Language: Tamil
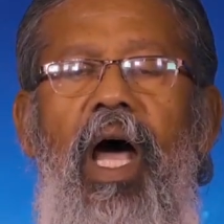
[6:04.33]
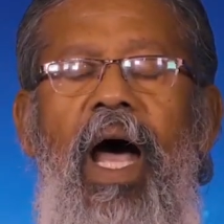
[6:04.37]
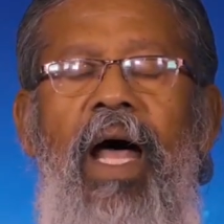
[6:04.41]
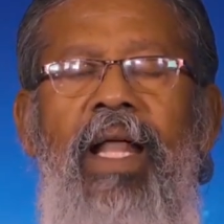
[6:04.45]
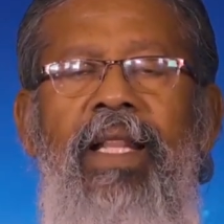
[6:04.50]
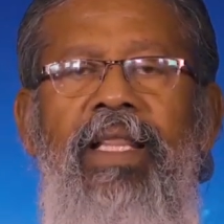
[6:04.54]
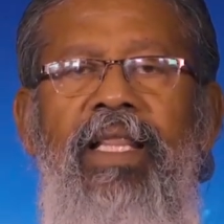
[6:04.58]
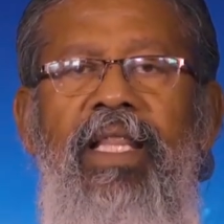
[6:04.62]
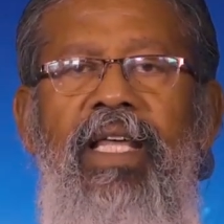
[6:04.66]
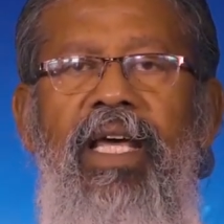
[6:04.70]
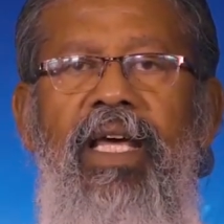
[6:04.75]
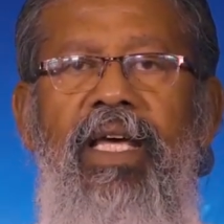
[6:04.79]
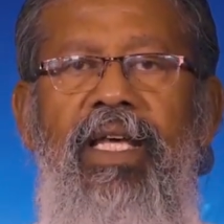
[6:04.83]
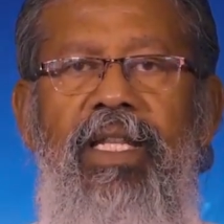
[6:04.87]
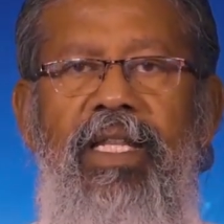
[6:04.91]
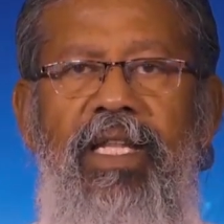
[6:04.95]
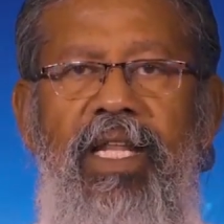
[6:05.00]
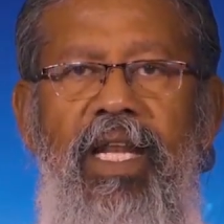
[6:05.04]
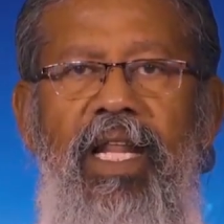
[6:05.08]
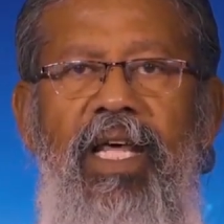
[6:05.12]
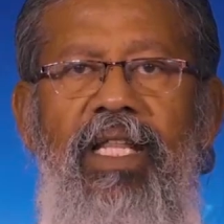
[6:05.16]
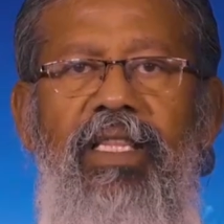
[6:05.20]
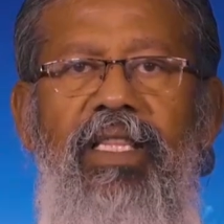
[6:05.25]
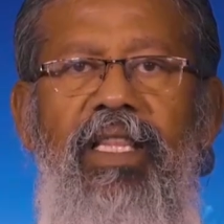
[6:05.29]
அந்த
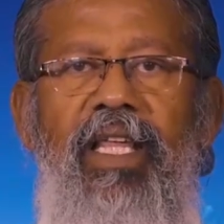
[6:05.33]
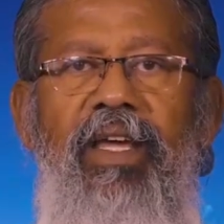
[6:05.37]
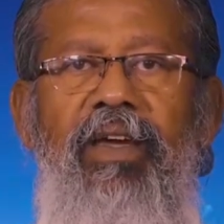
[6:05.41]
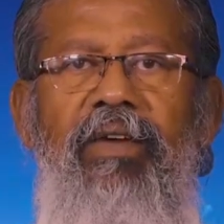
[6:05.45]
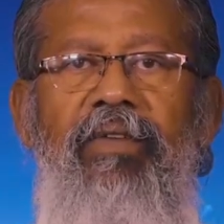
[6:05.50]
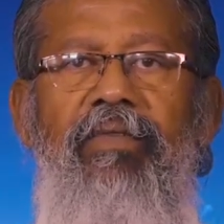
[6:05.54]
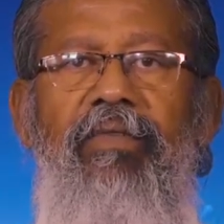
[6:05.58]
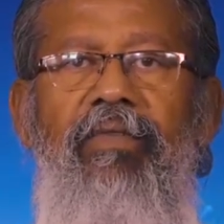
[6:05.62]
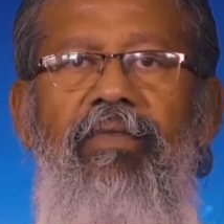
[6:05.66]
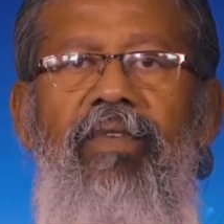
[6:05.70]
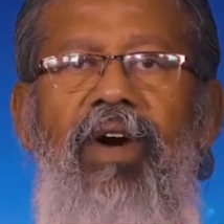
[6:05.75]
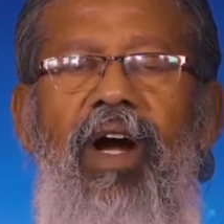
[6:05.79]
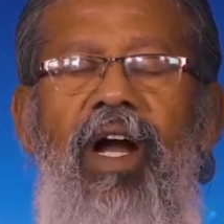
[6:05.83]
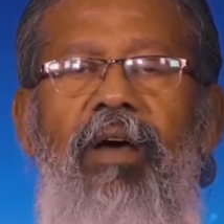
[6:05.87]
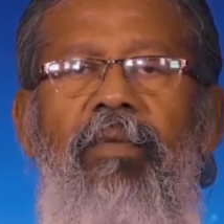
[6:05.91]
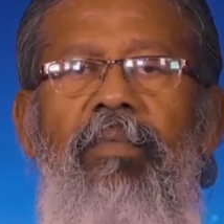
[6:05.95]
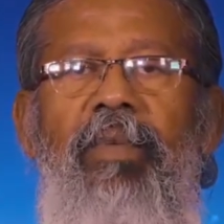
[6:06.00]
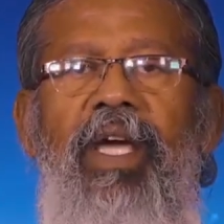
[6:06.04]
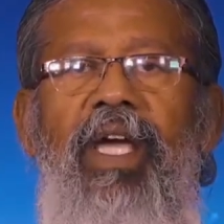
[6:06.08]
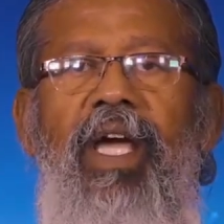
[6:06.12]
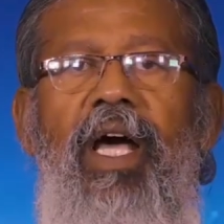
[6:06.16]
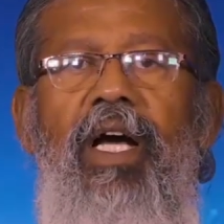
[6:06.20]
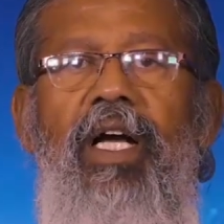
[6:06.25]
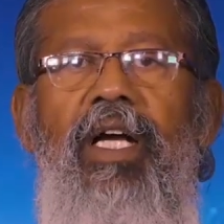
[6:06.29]
நிலத்தை
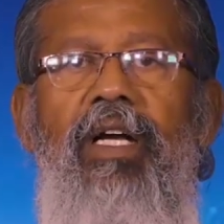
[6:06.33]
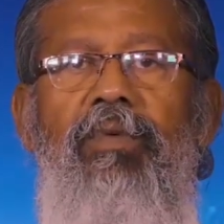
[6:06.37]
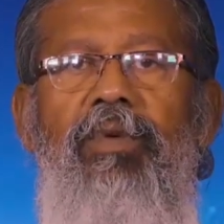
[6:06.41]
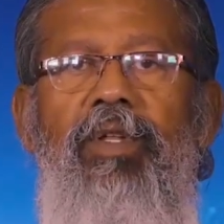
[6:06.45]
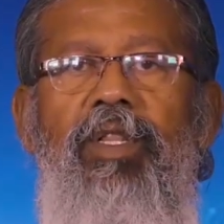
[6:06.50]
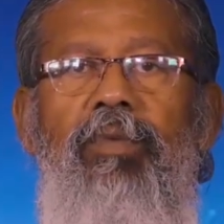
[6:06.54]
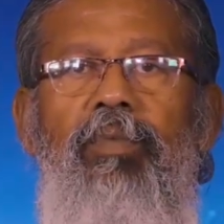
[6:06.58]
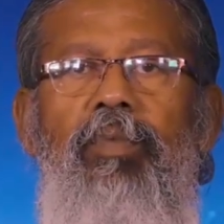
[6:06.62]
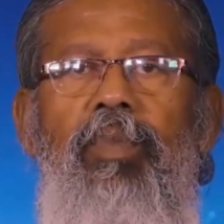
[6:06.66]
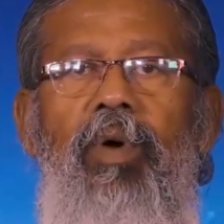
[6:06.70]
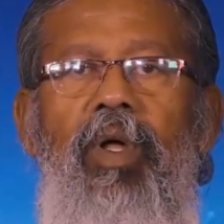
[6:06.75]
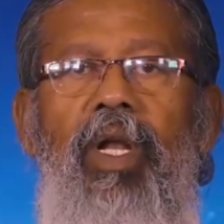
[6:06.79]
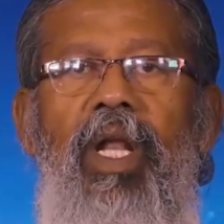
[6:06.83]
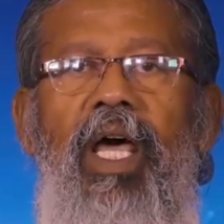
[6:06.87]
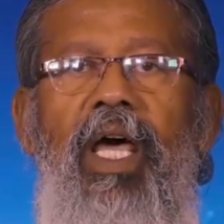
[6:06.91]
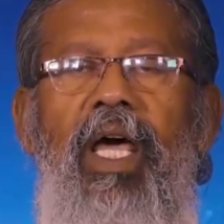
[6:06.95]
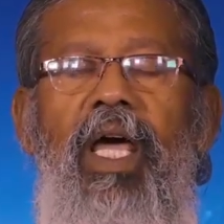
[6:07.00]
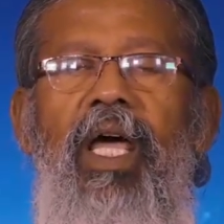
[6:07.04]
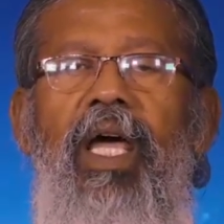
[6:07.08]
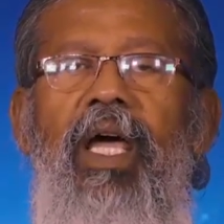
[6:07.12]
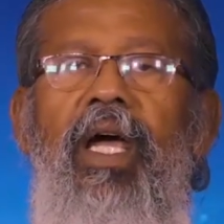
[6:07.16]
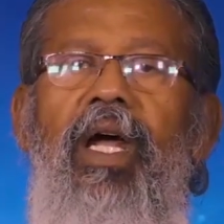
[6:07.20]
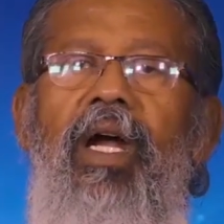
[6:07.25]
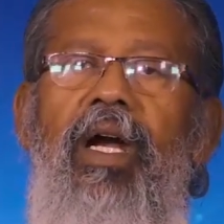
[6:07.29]
வளமையாக்குவது போல
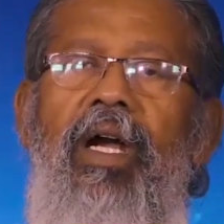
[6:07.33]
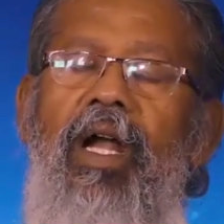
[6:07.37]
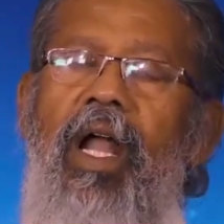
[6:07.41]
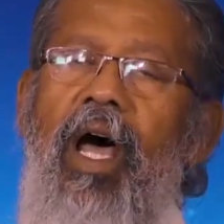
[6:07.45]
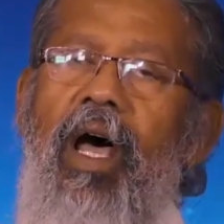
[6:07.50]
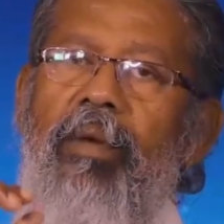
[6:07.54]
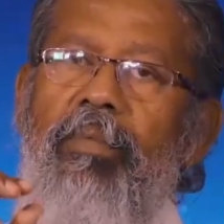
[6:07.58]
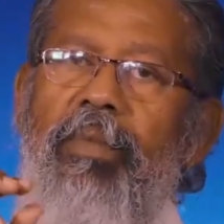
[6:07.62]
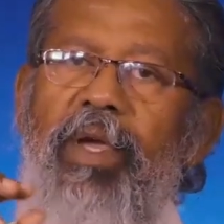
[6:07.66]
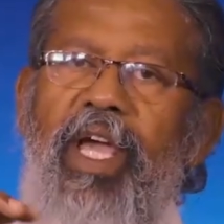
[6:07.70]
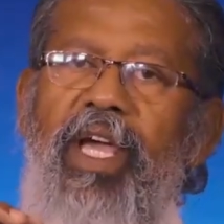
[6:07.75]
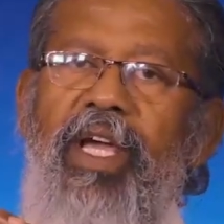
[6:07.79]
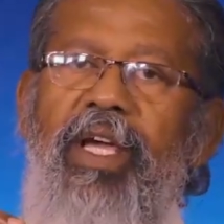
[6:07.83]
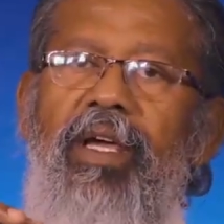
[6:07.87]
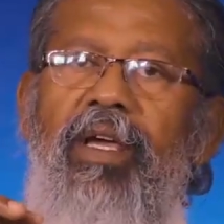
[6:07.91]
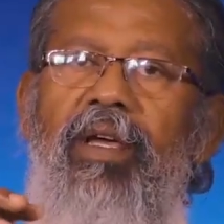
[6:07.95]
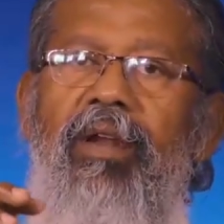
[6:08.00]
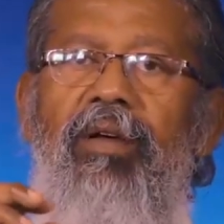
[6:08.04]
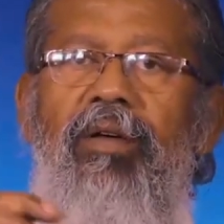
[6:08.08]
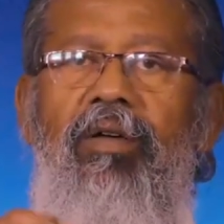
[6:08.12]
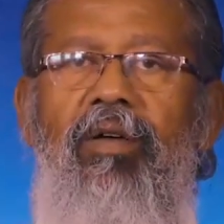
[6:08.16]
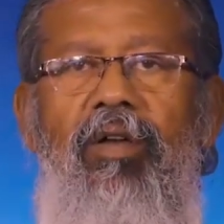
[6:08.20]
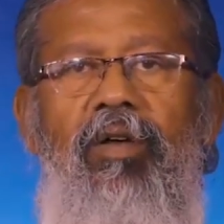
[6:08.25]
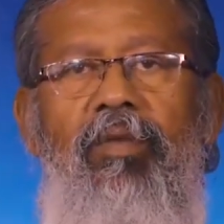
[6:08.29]
நாம்
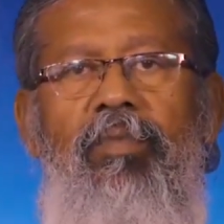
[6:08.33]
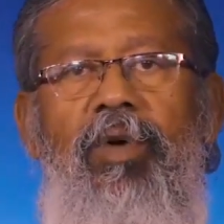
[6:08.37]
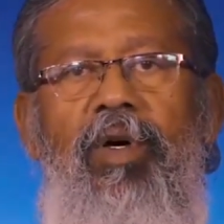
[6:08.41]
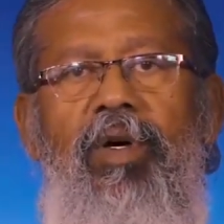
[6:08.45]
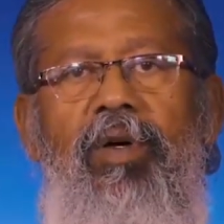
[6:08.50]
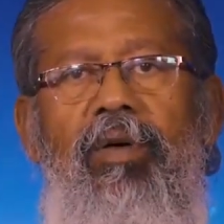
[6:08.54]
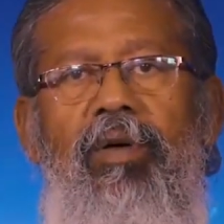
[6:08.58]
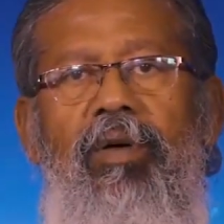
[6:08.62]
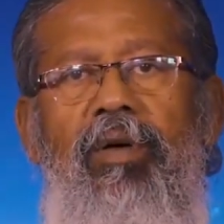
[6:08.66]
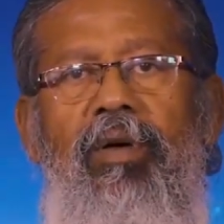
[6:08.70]
எங்கிருக்கிறோமோ